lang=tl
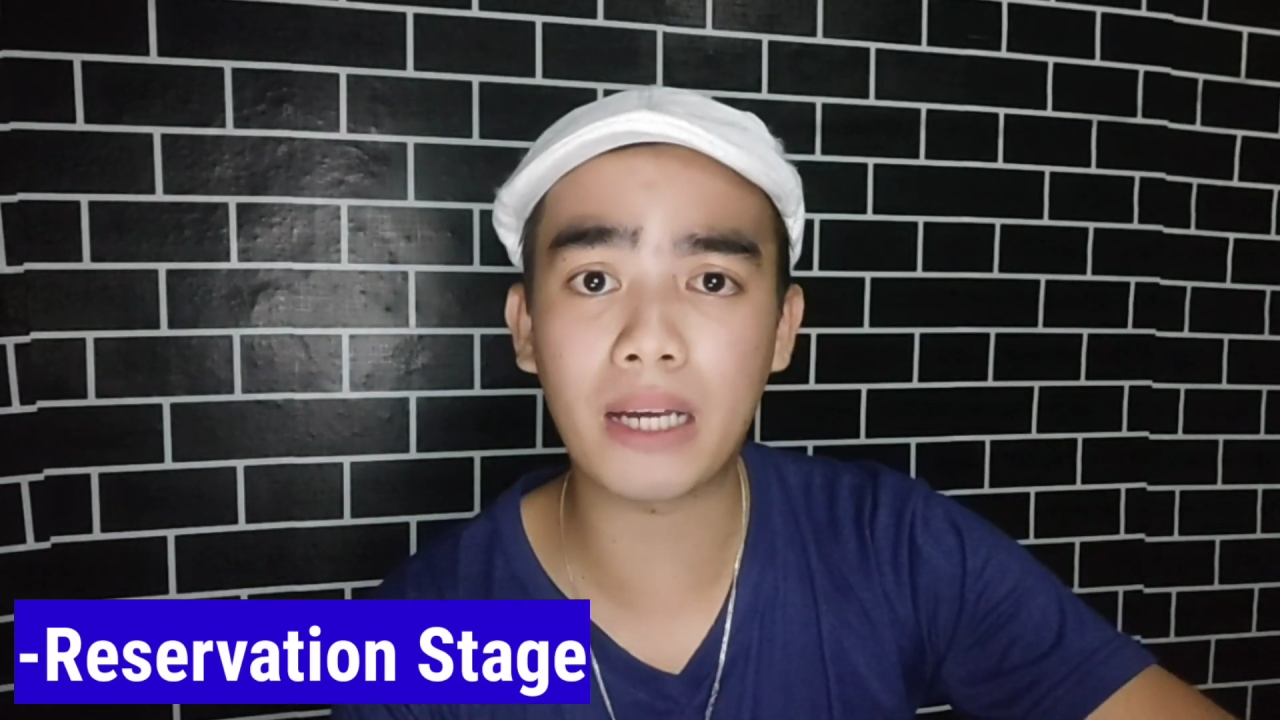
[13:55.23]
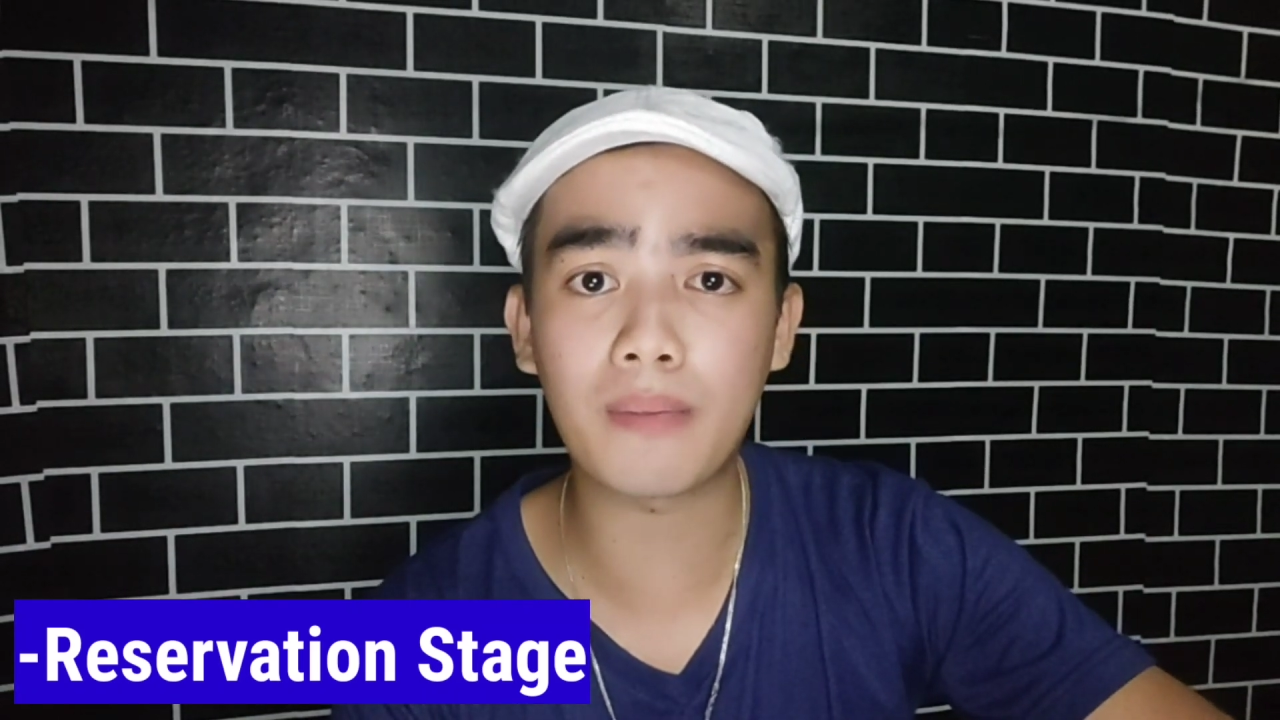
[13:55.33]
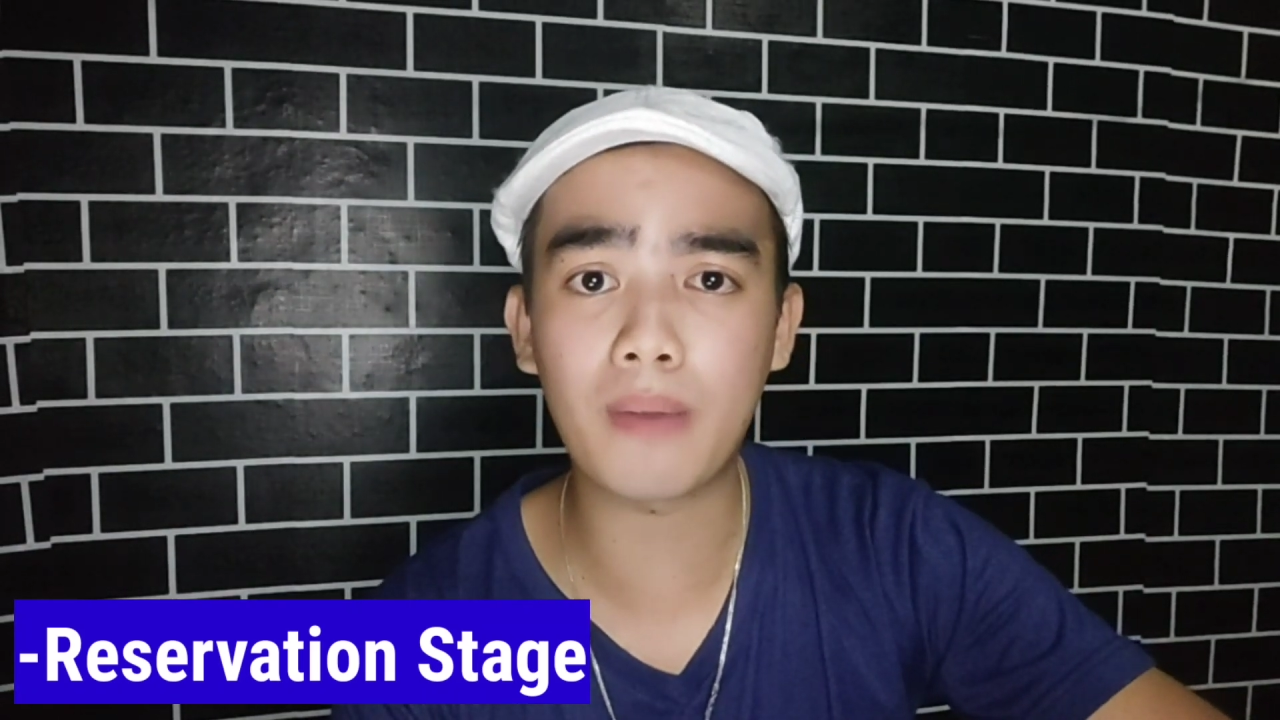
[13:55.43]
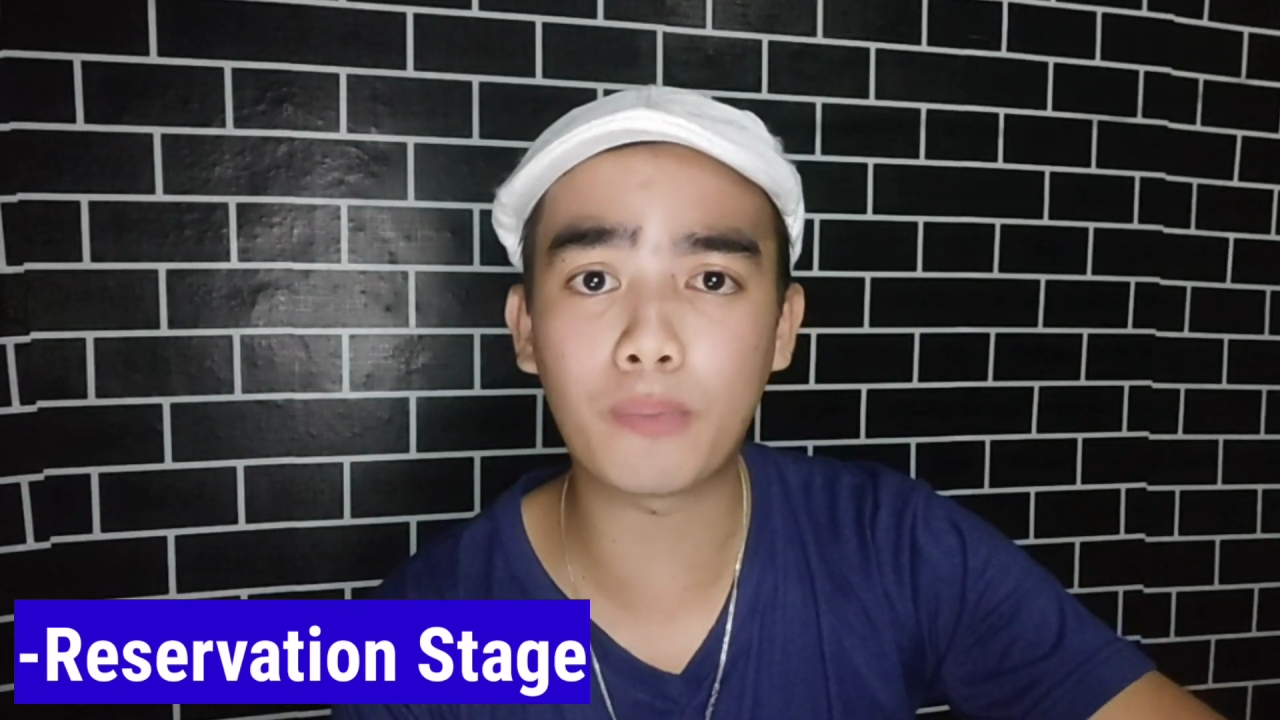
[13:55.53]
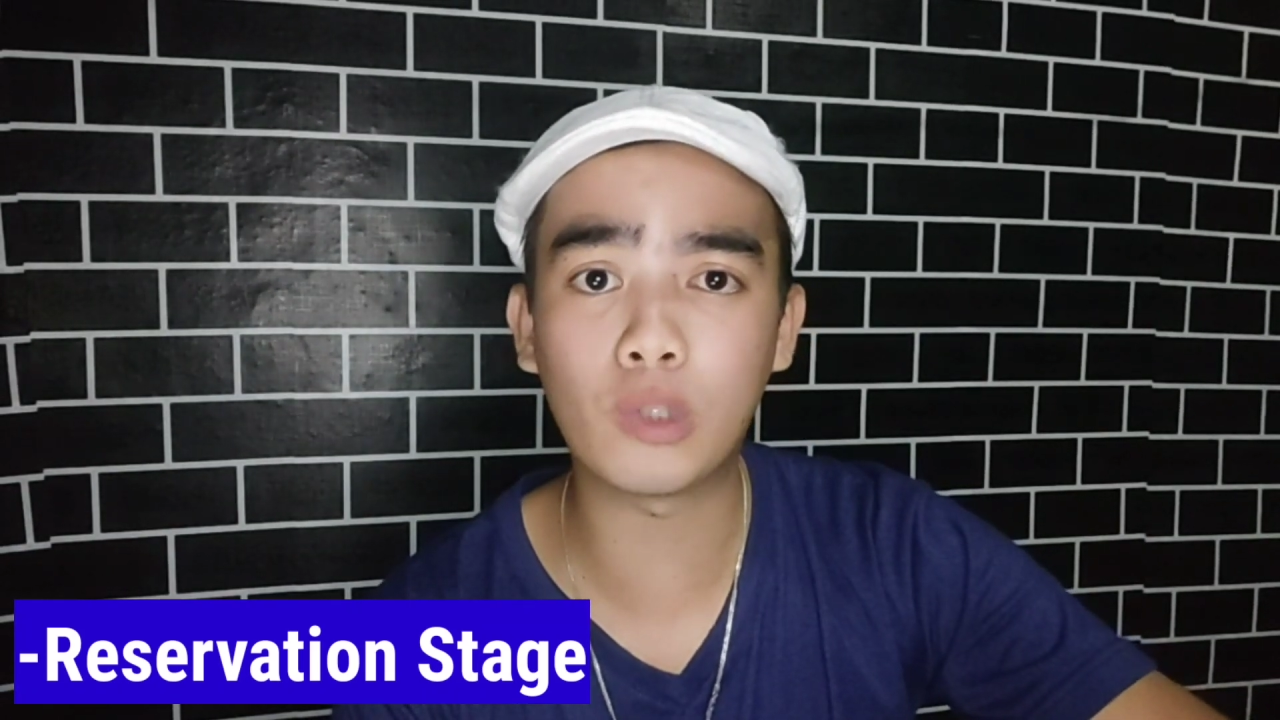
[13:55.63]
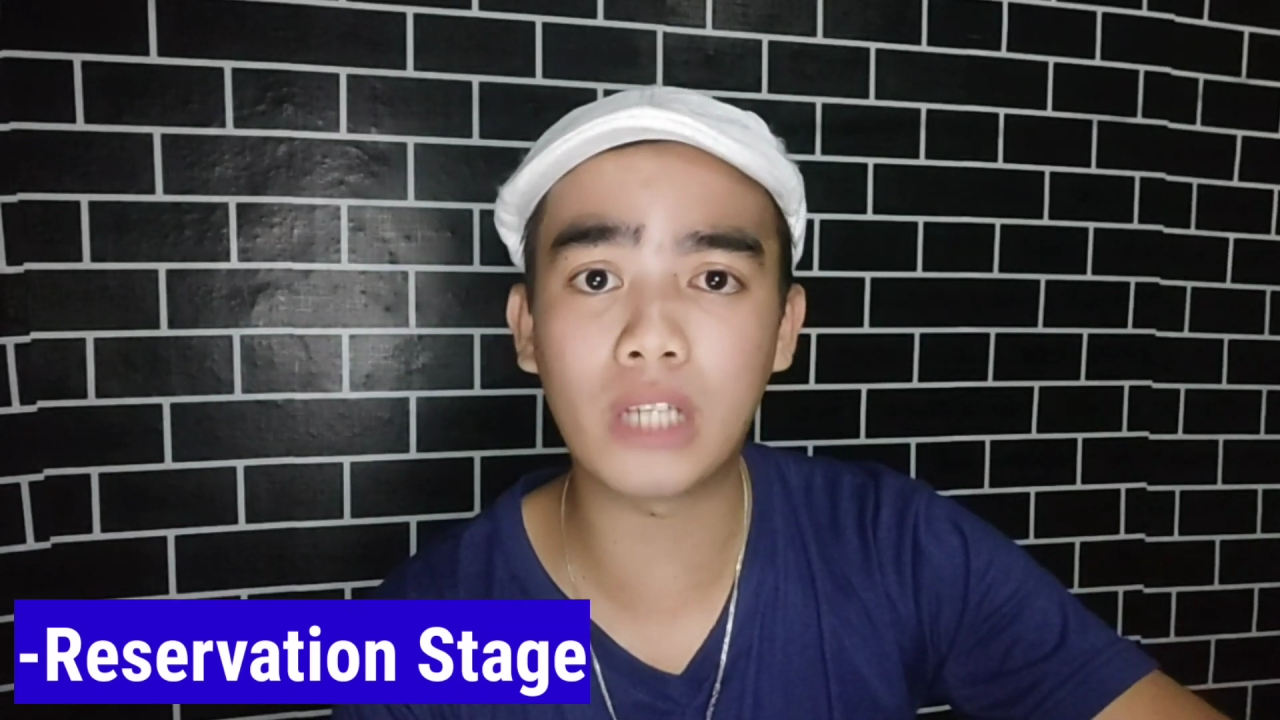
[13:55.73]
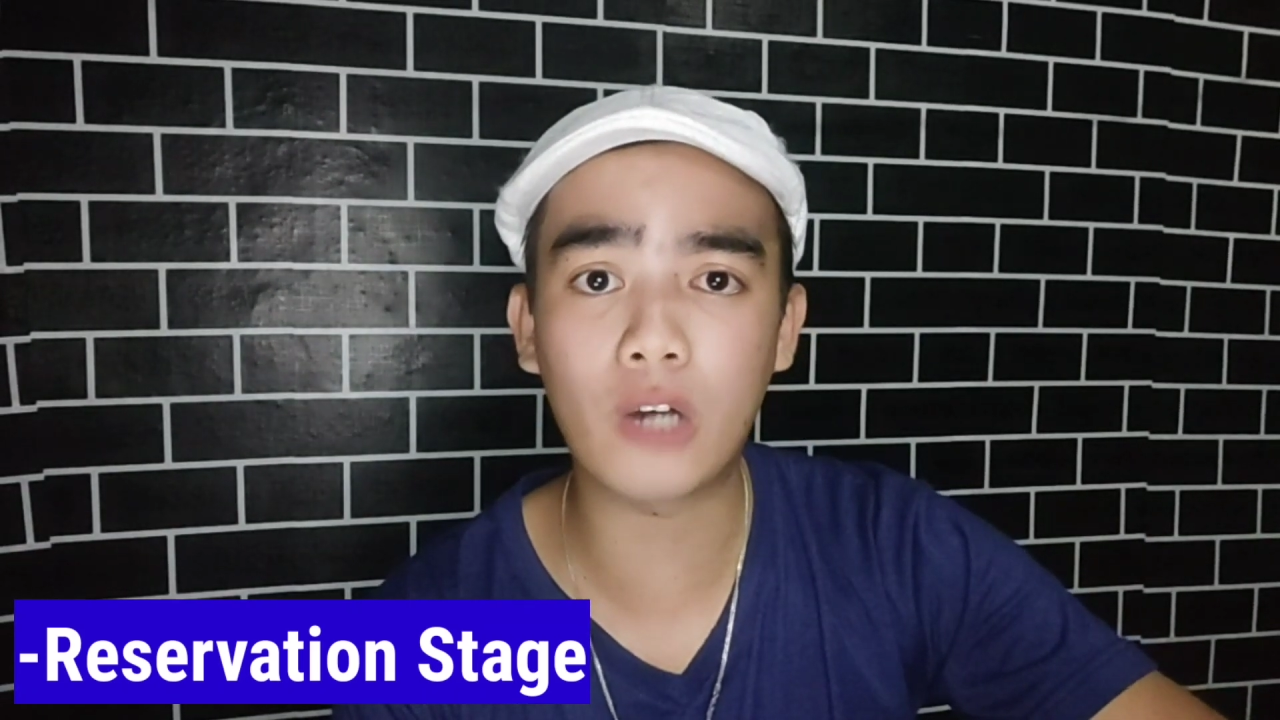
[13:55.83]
para ma-pull